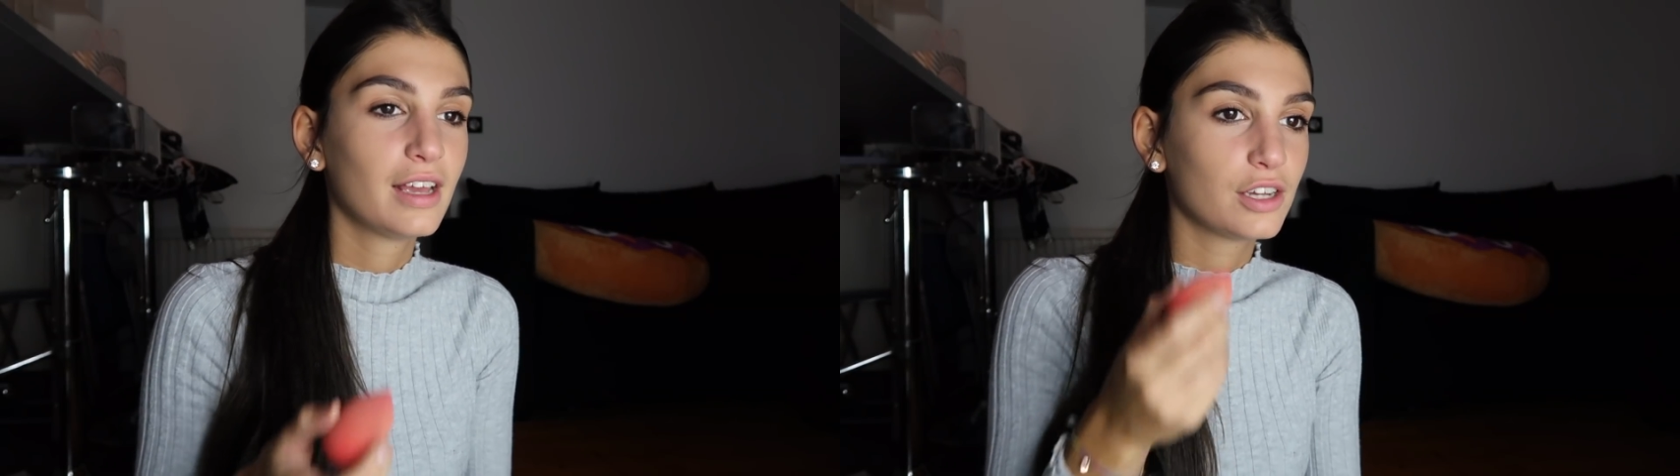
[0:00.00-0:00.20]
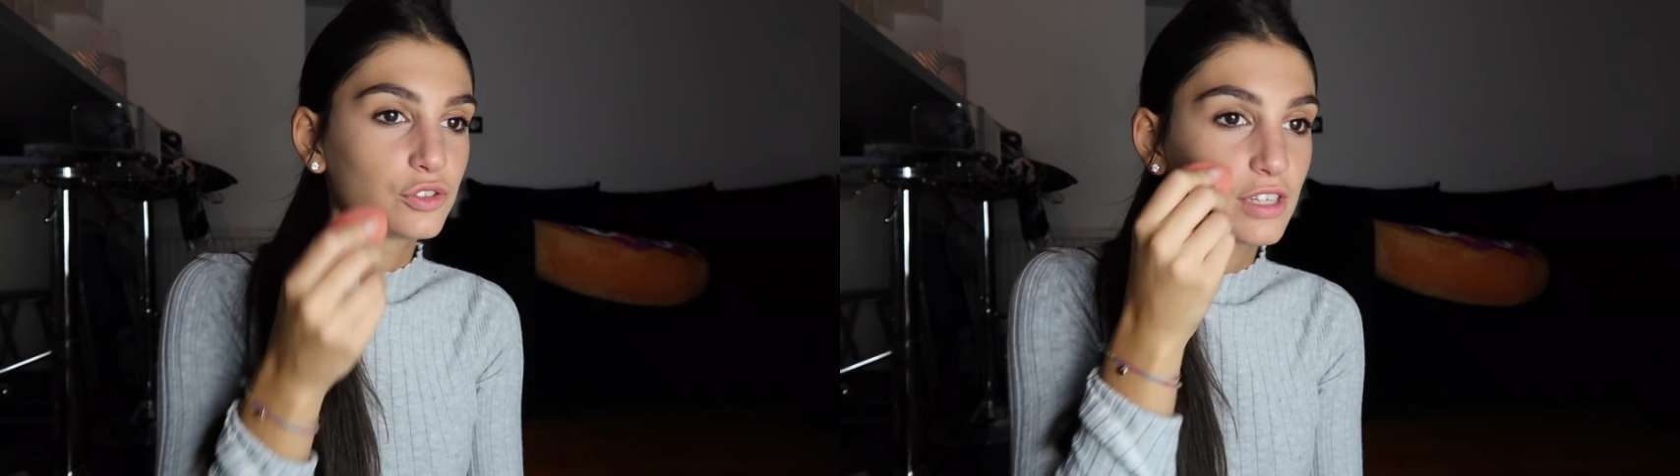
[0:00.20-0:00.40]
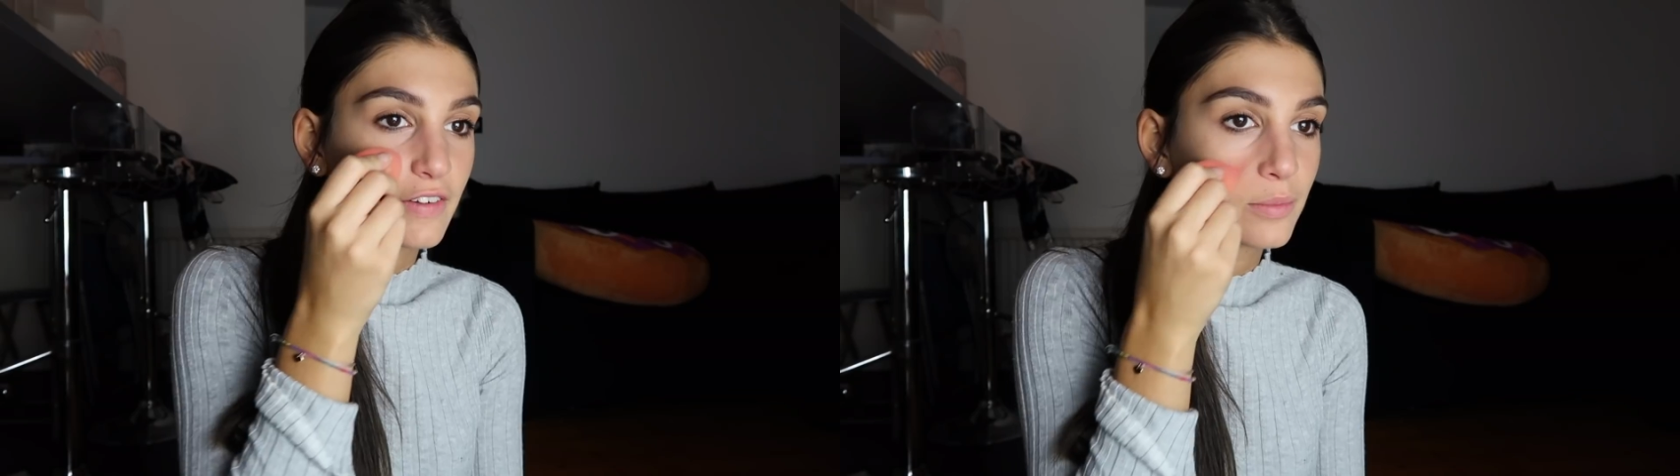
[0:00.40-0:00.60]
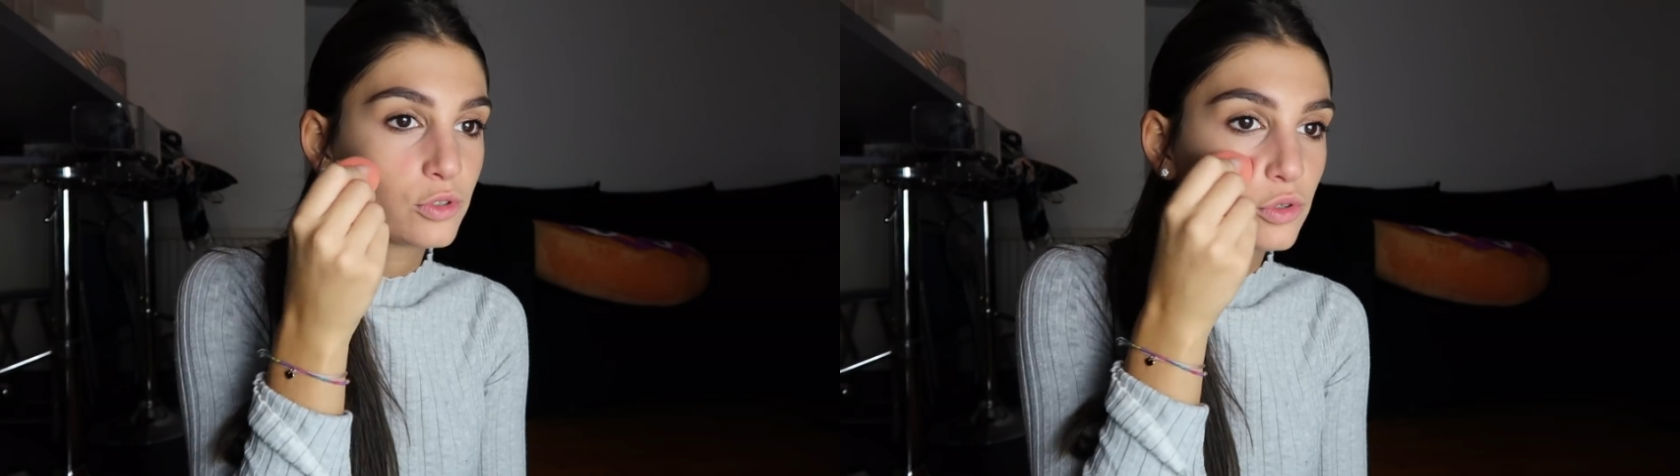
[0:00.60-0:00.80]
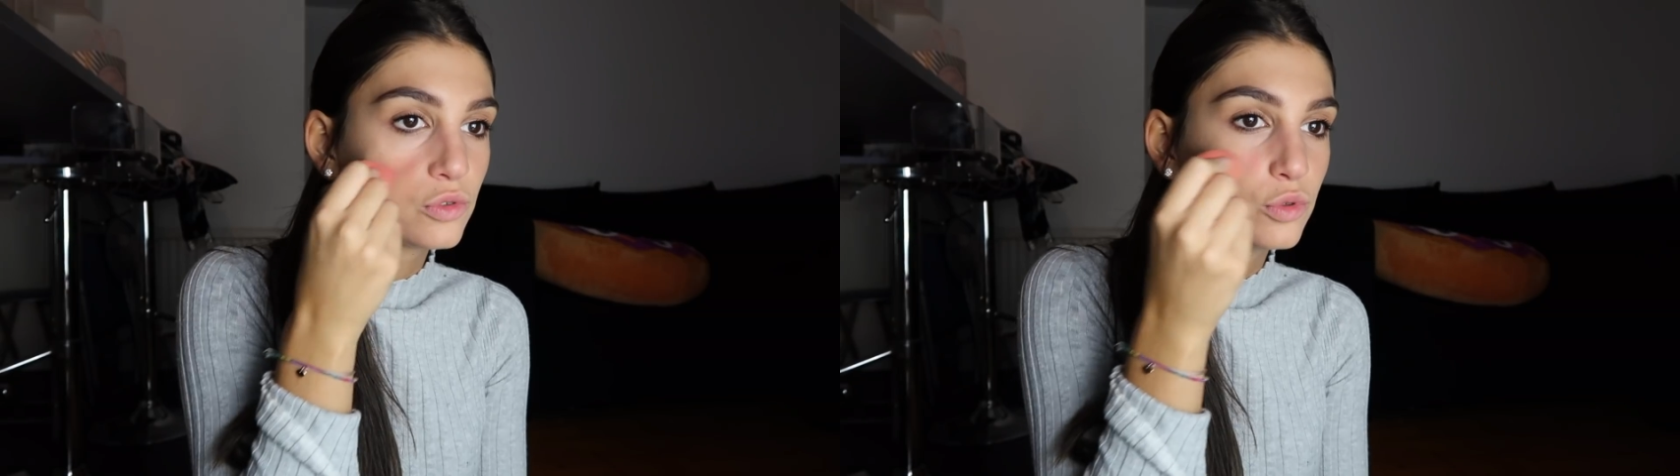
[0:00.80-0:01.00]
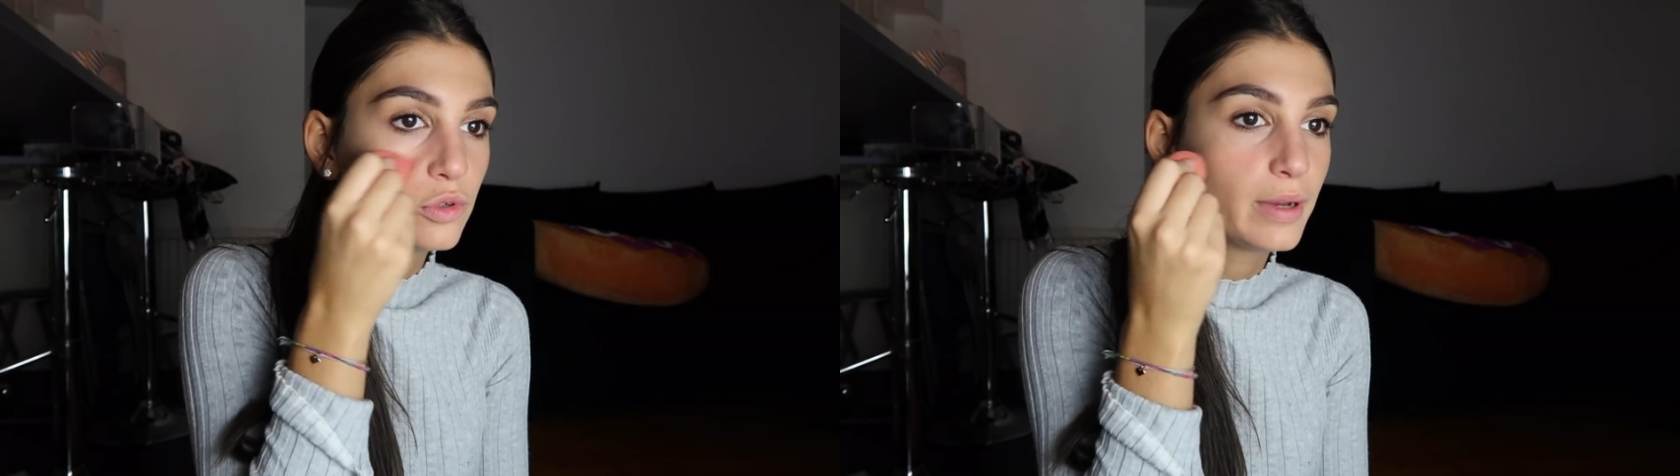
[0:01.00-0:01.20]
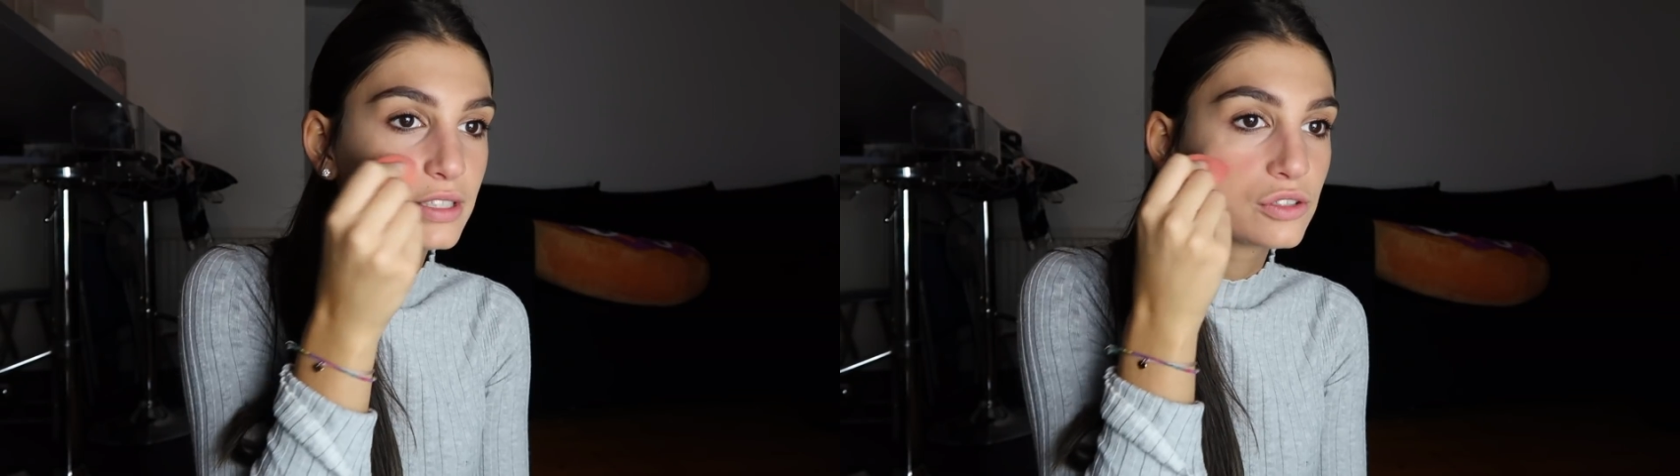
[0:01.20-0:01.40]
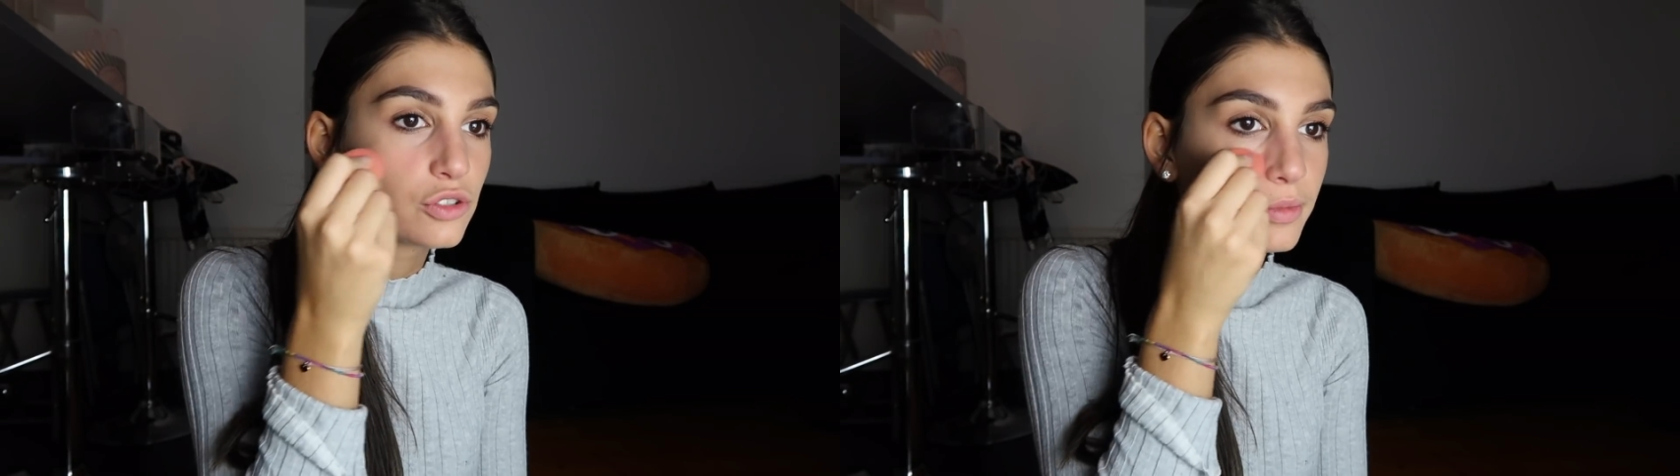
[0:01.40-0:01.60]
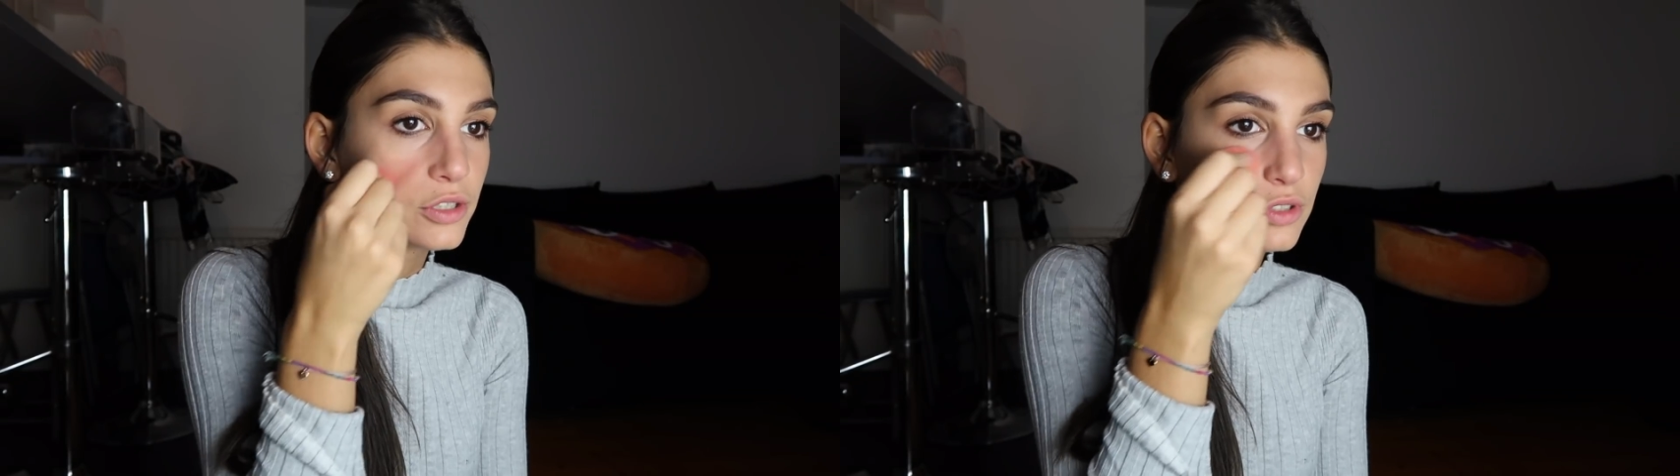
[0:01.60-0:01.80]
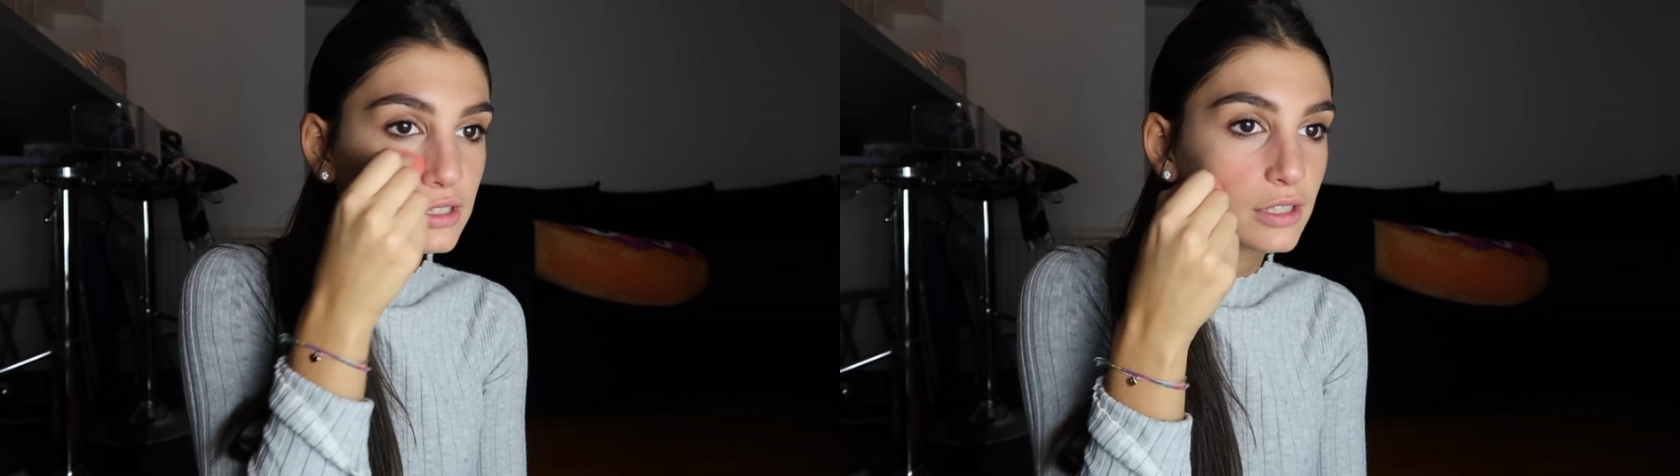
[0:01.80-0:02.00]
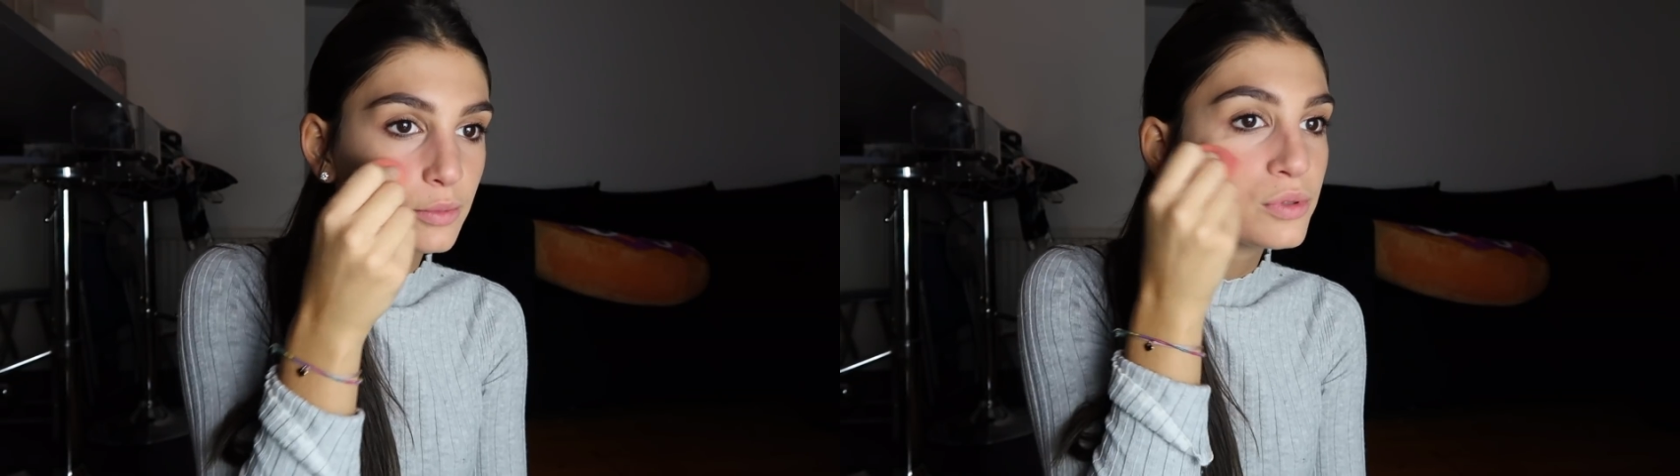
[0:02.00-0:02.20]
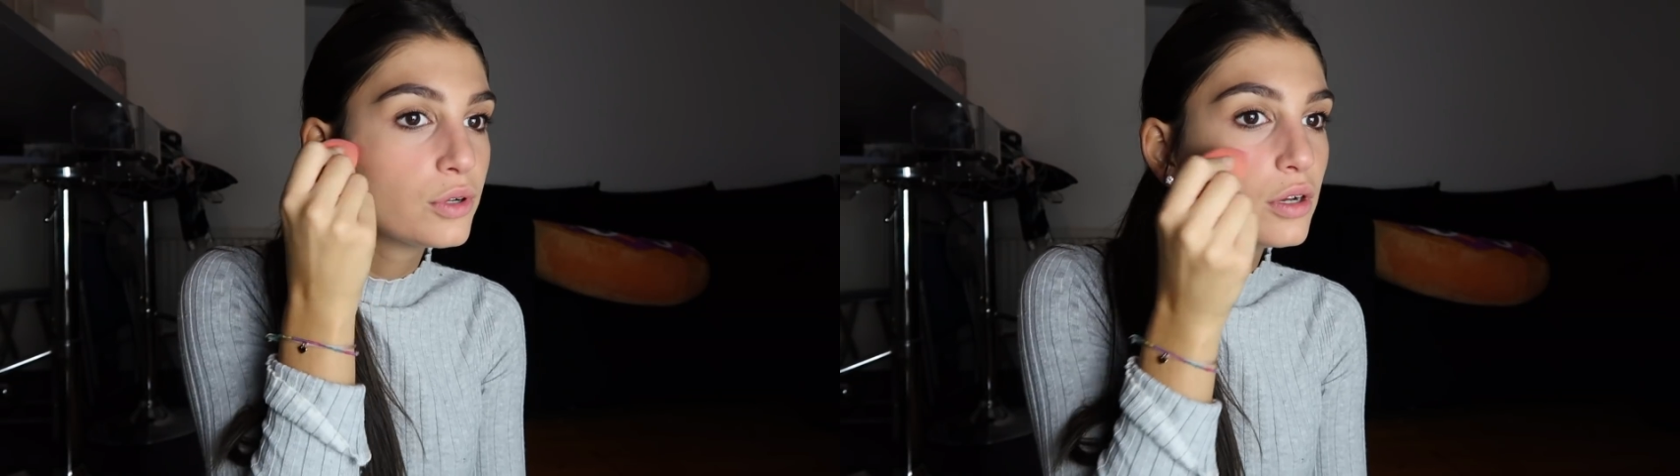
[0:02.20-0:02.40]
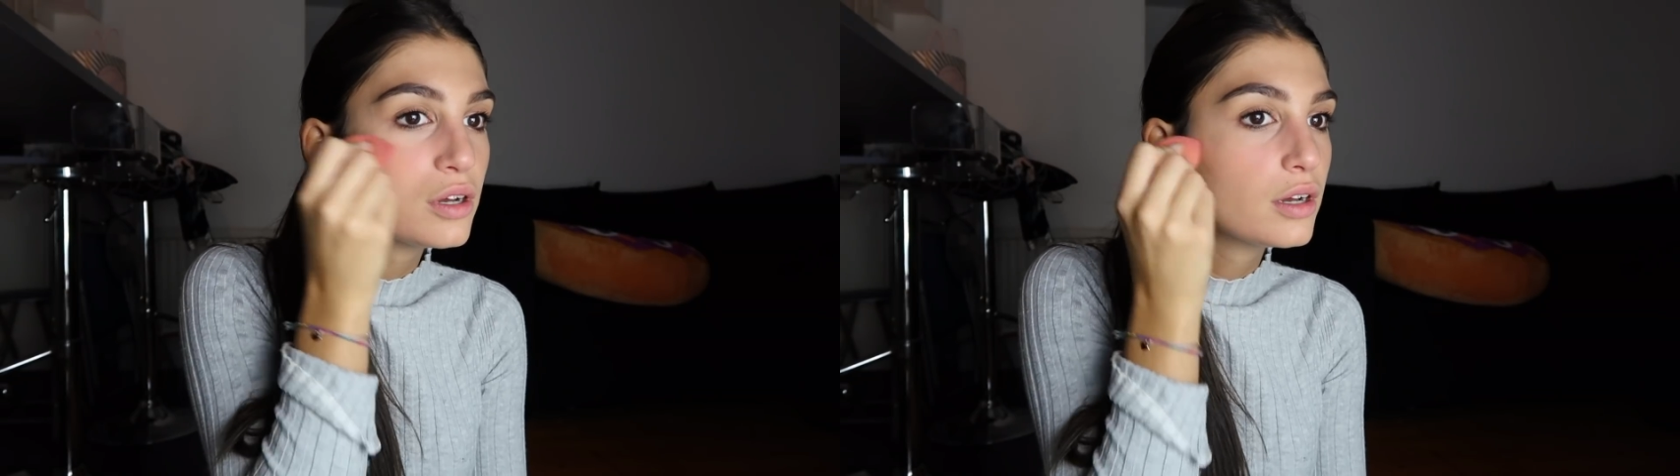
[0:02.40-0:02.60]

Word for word: Et je trouve ça vraiment trop cool parce que j'en mets juste un peu.